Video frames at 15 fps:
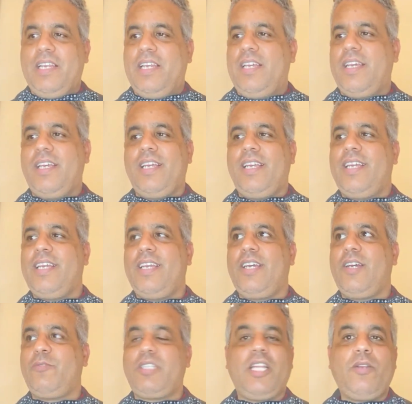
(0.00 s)

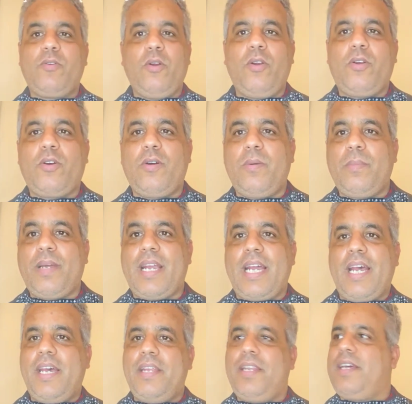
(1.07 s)
أه وتنقول لكم راه
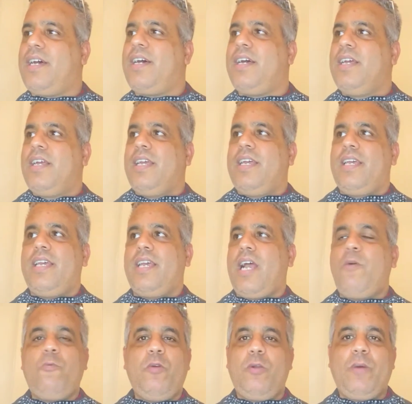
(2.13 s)
انا آه،
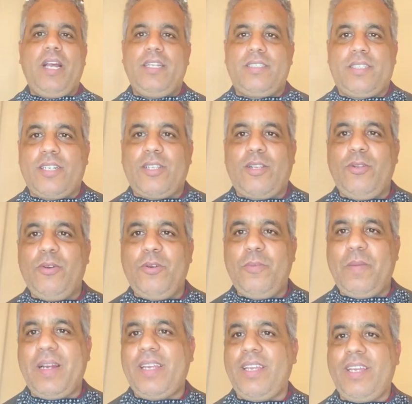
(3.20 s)
اول واحد درت له
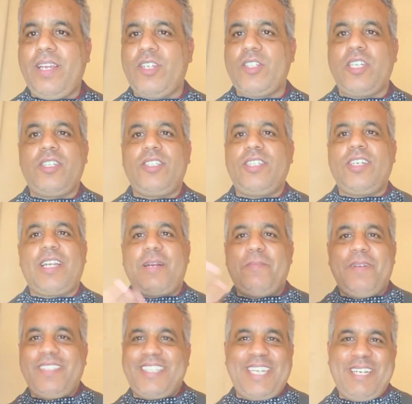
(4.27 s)
الماكياج هادشي راه
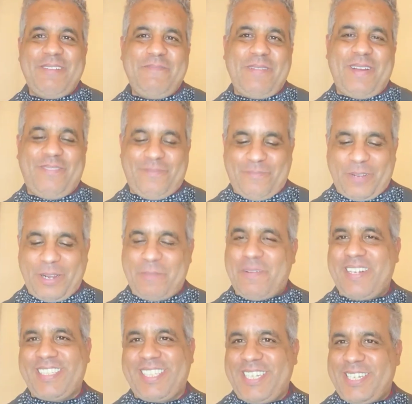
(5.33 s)
ما تي ما خبر
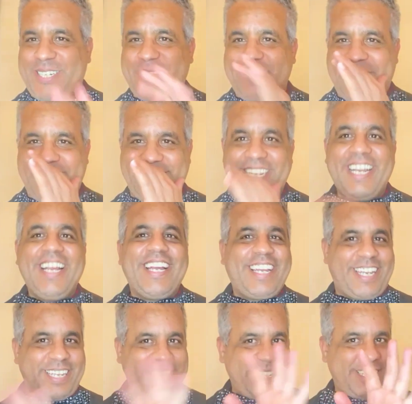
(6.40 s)
حتى شي واحد
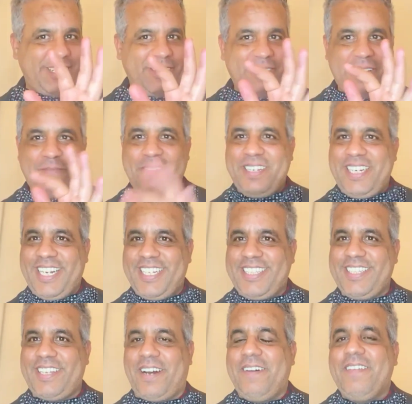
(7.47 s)
غير إيه، خلوها
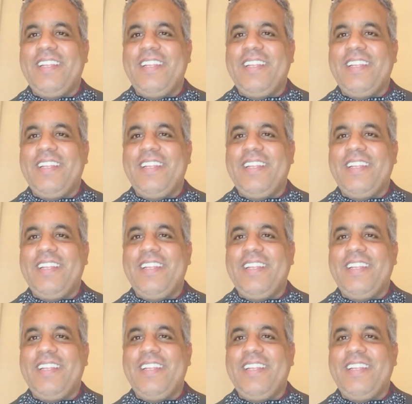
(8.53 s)
بيناتنا